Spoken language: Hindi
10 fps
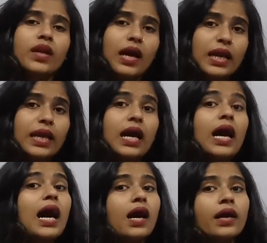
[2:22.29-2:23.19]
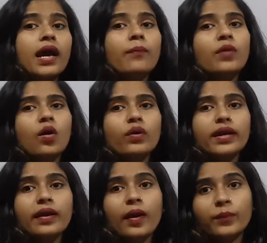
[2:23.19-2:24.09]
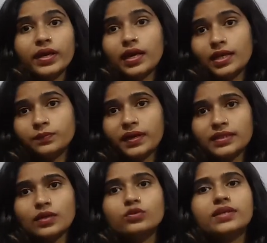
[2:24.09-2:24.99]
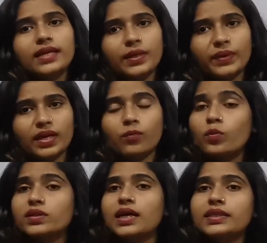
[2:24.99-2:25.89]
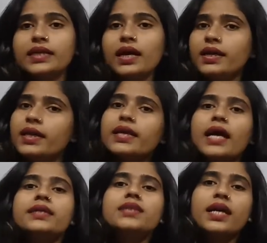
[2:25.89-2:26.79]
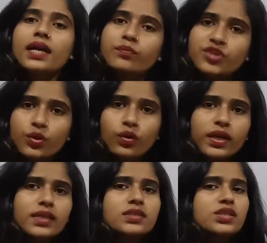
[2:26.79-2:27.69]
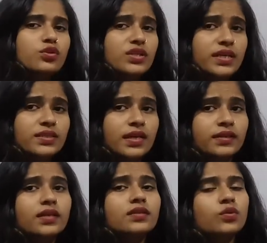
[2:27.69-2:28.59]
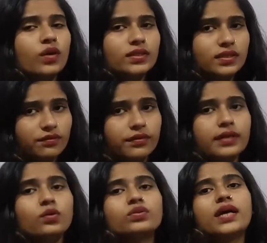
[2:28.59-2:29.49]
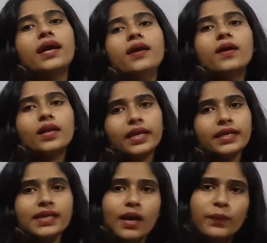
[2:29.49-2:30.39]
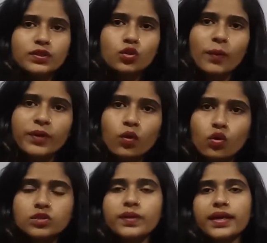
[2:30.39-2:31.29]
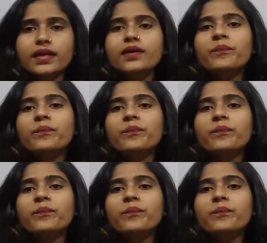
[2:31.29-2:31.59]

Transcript: आगे आगे आप कहो कि हमने गलत पढ़ा था उसके लिए मैंने आपको बता दिया कि आगे जाकर आप देखोगे कि स्टीरोजेनिक सेंटर थोड़ा सा डिफरेंट होता है लेकिन यहाँ पर जो आपके कोर्स में है